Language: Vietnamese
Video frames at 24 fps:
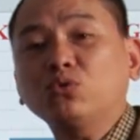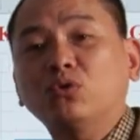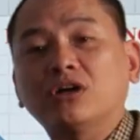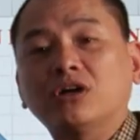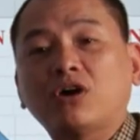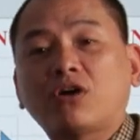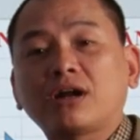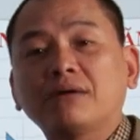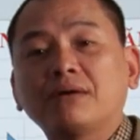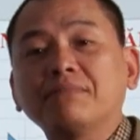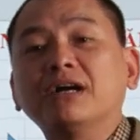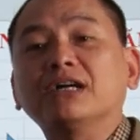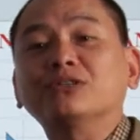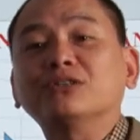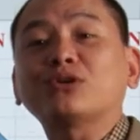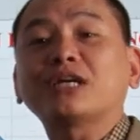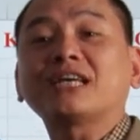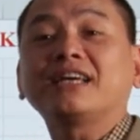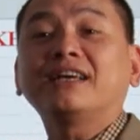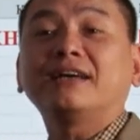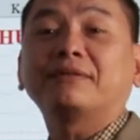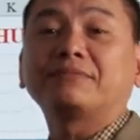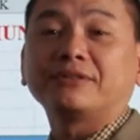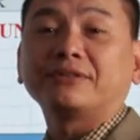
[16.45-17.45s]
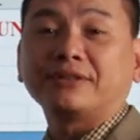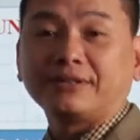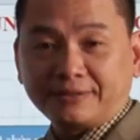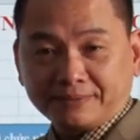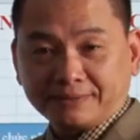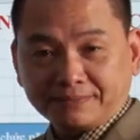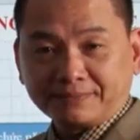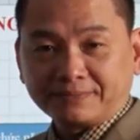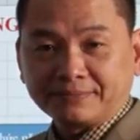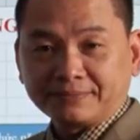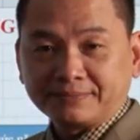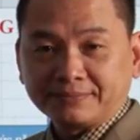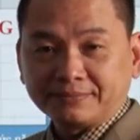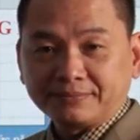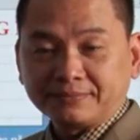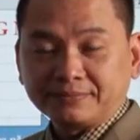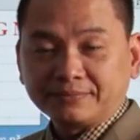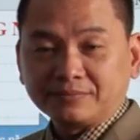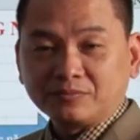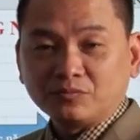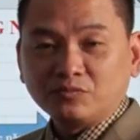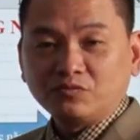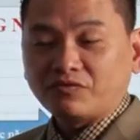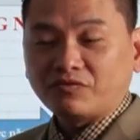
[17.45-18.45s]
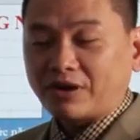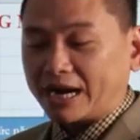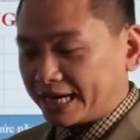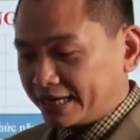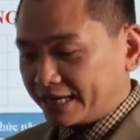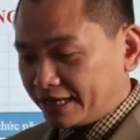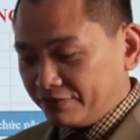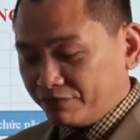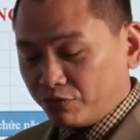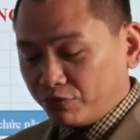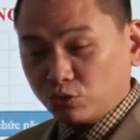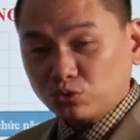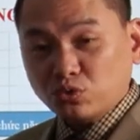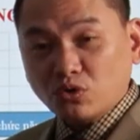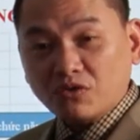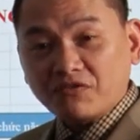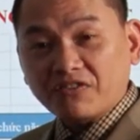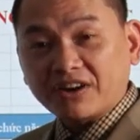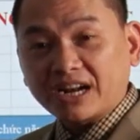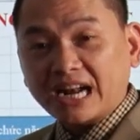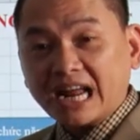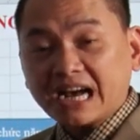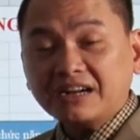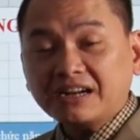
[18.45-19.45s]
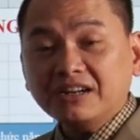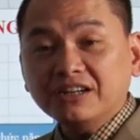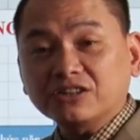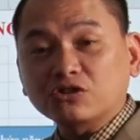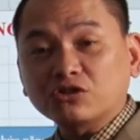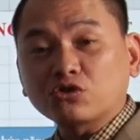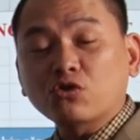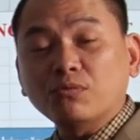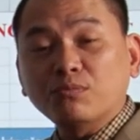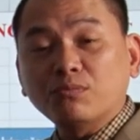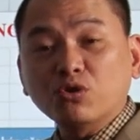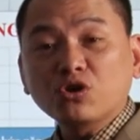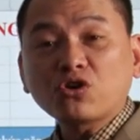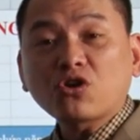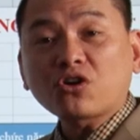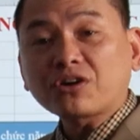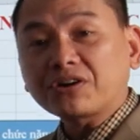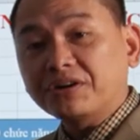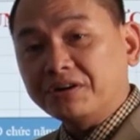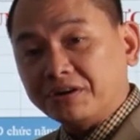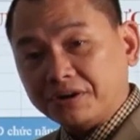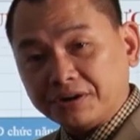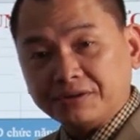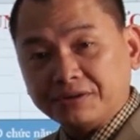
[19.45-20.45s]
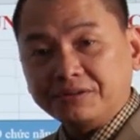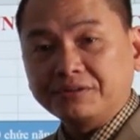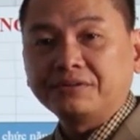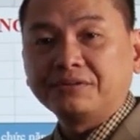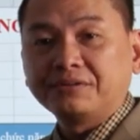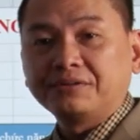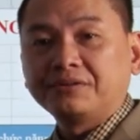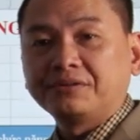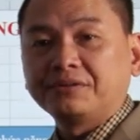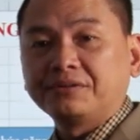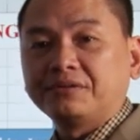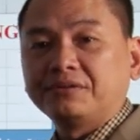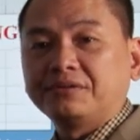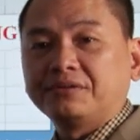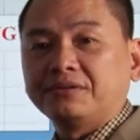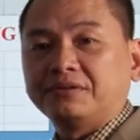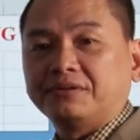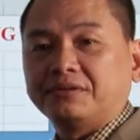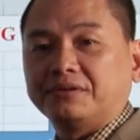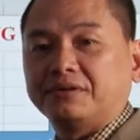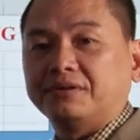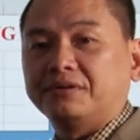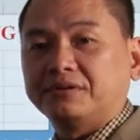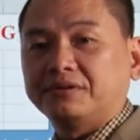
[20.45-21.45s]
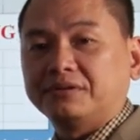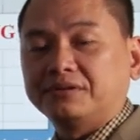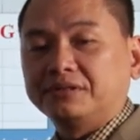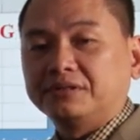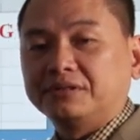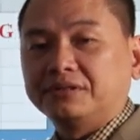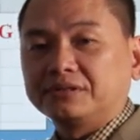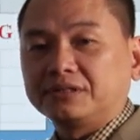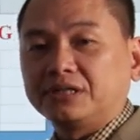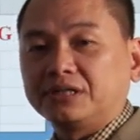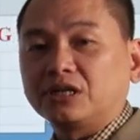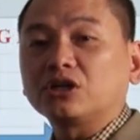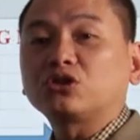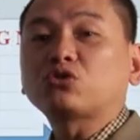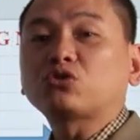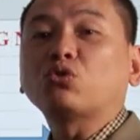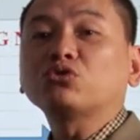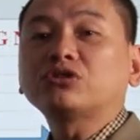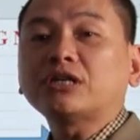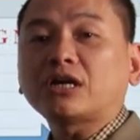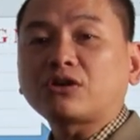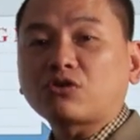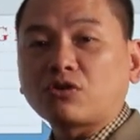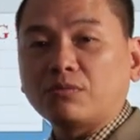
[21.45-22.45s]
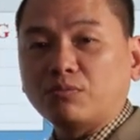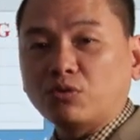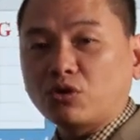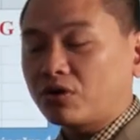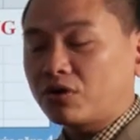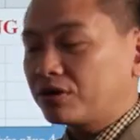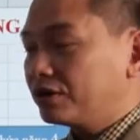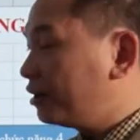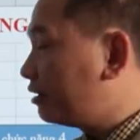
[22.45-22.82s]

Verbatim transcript: tuổi họ đã mở doanh nghiệp rồi. Và cái đấy phụ thuộc vào năng lực của mỗi con người. Thì cái tố chất của mỗi con